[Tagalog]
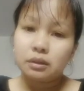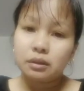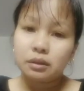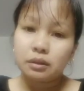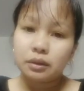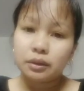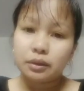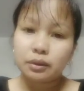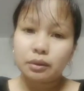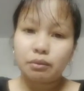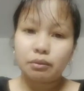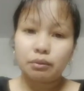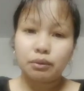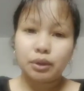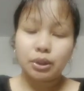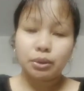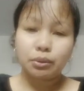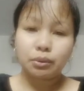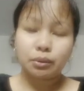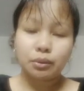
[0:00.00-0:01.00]
So yun,
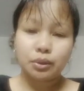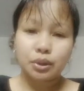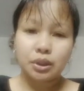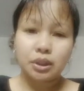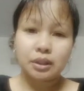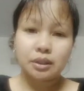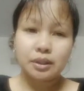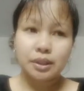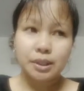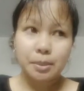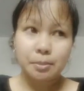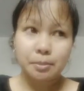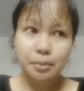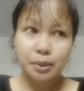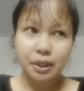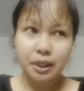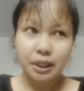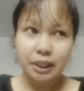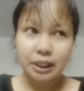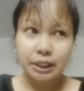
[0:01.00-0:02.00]
sinagot ko siya ng December
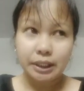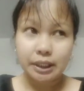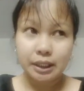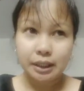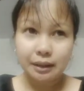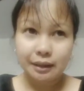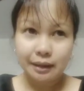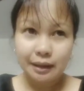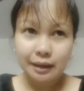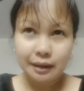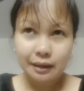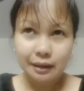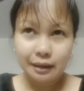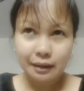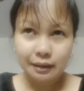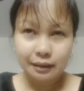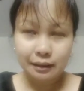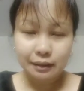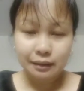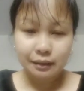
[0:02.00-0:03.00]

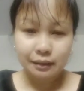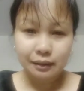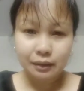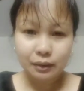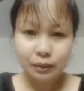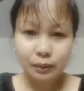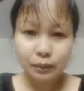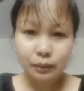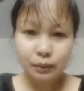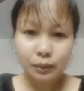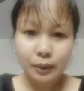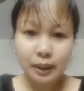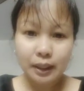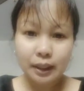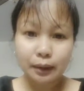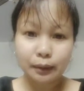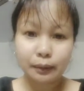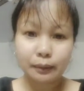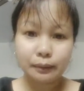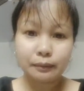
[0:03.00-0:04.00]
18,
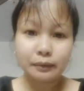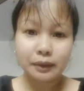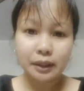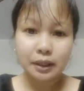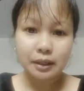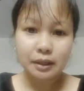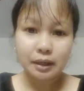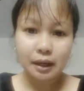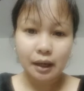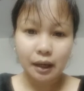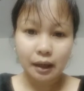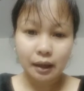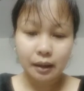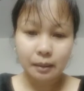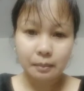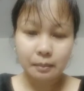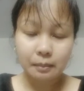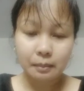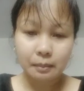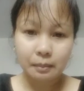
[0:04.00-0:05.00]
12
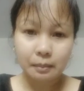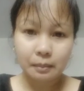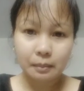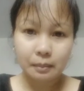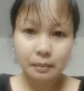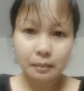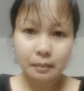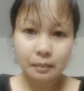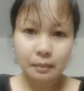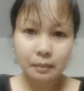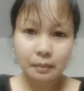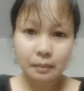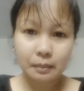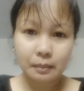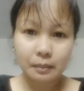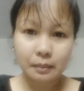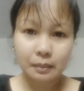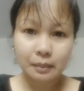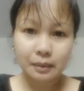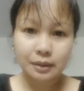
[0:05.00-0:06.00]
a.m.
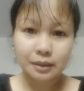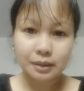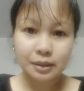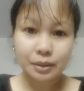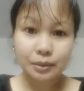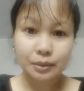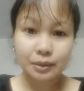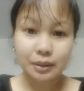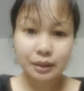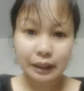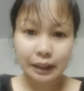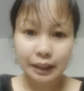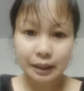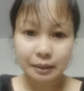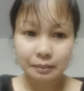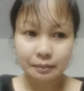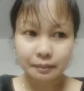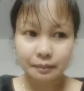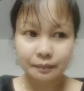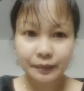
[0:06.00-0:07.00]
Saudi time,
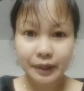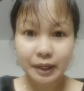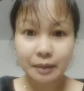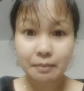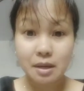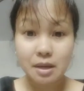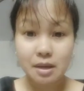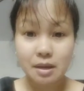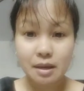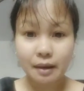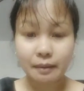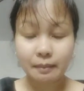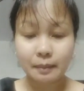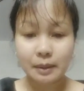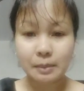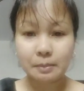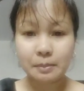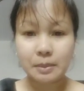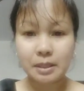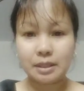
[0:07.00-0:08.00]
5 a.m.
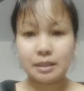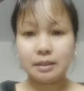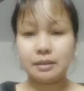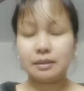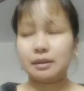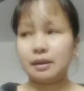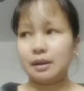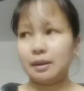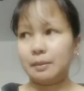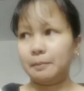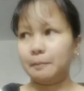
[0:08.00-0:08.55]
Pilipinas time.